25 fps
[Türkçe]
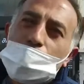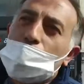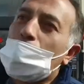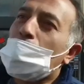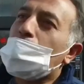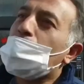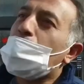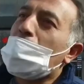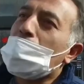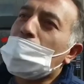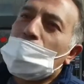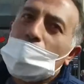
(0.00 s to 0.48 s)
Yok
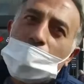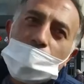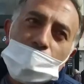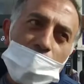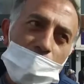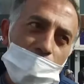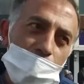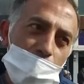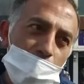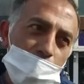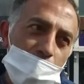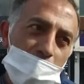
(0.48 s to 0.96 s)
ben oy
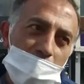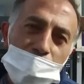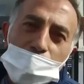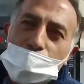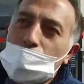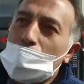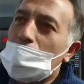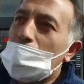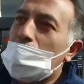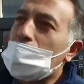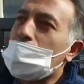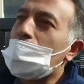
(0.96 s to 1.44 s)
veriyorum, ben
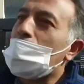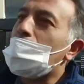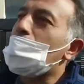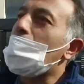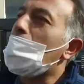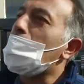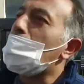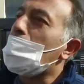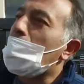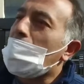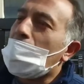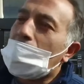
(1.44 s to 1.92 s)
şöyle diyorum,
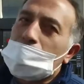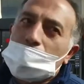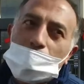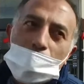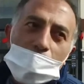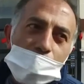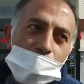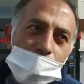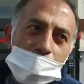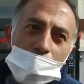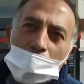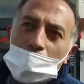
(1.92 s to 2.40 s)
ben milleti
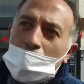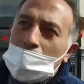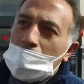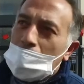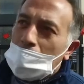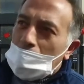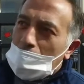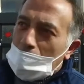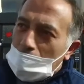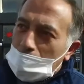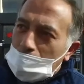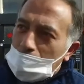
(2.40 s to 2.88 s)
besliyorum.
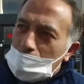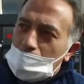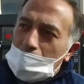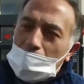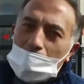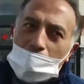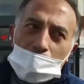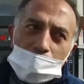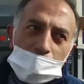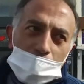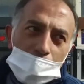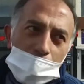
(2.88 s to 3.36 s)
Hangi
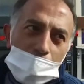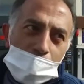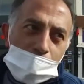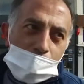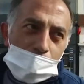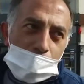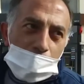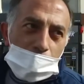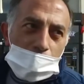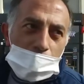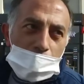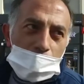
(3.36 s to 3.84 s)
milleti
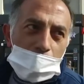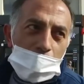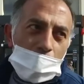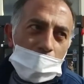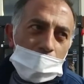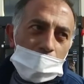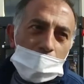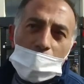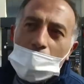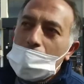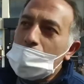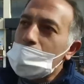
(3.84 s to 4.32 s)
besliyor burada?
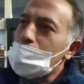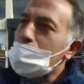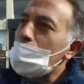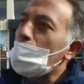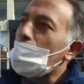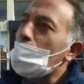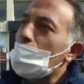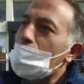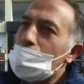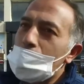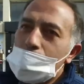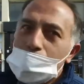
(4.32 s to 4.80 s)
Hadi gelsin
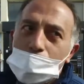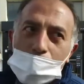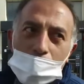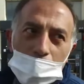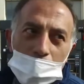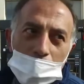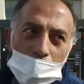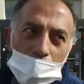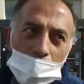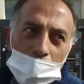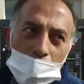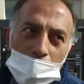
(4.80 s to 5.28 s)
konuşsun.
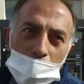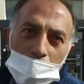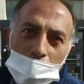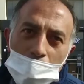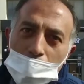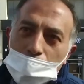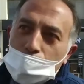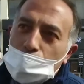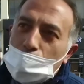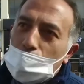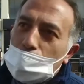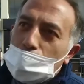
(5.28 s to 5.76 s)

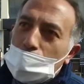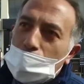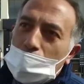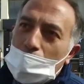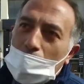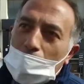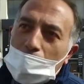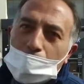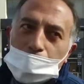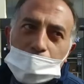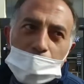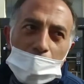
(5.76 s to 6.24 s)
Çocuğunu
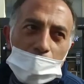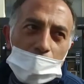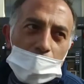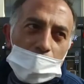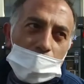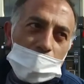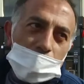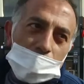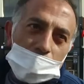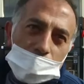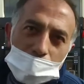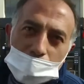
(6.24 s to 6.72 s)
alıp da
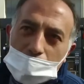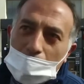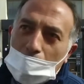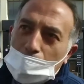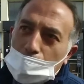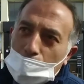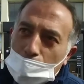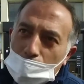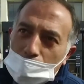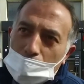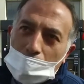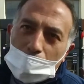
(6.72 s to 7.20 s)
e,
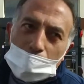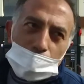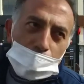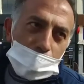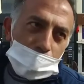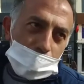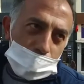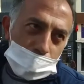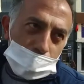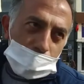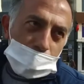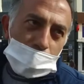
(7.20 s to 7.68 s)
tabii onların
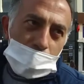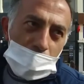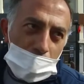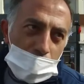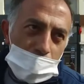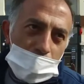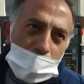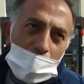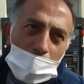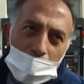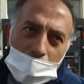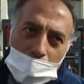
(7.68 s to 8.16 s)

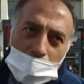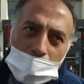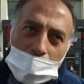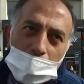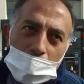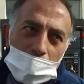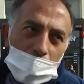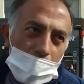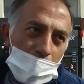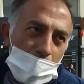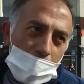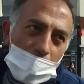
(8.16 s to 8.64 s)
şeyi
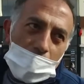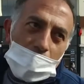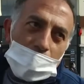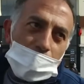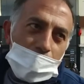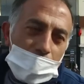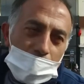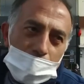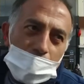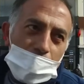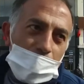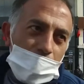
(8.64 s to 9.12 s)
yerinde,
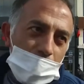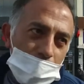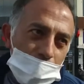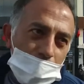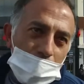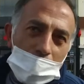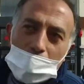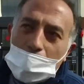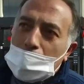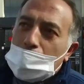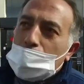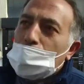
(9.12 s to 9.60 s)
ağlar
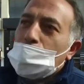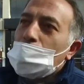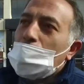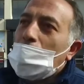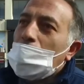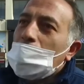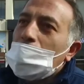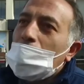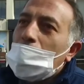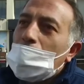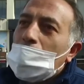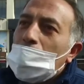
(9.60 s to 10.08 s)
yerinde. Yani şu
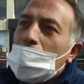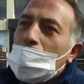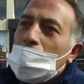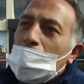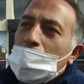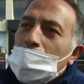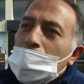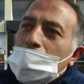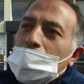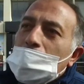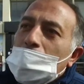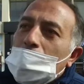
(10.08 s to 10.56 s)
anda
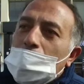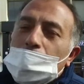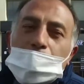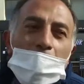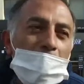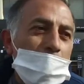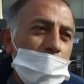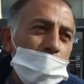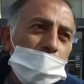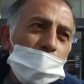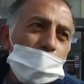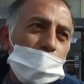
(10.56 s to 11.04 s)

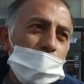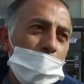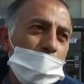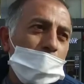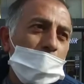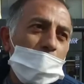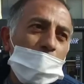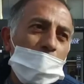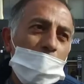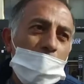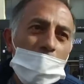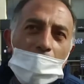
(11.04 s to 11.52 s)
ben
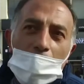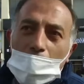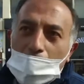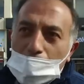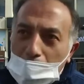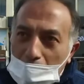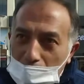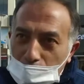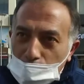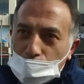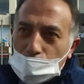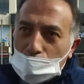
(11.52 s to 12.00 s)
istemem. Aa,
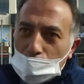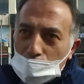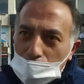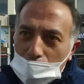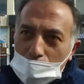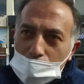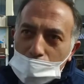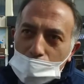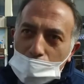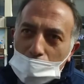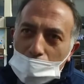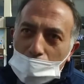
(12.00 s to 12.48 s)
ben şunu
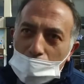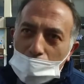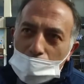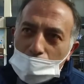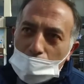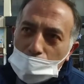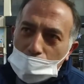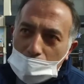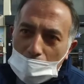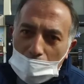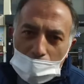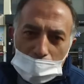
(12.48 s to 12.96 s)
da söyleyeyim
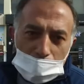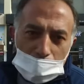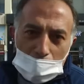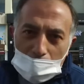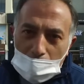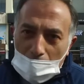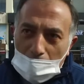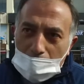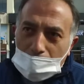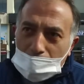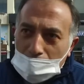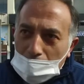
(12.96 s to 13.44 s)
özellikle
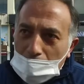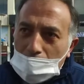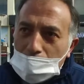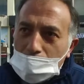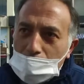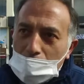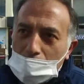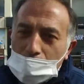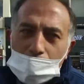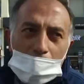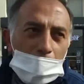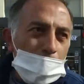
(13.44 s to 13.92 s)

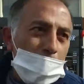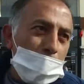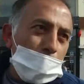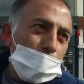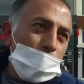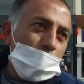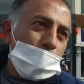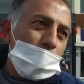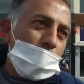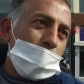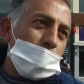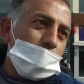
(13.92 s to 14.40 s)
yayınlanacaksa ben
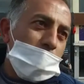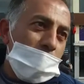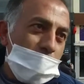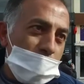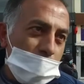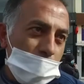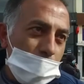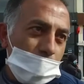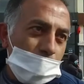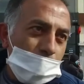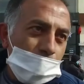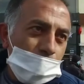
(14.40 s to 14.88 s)
oy
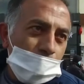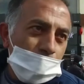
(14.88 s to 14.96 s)
vermeyeceğim.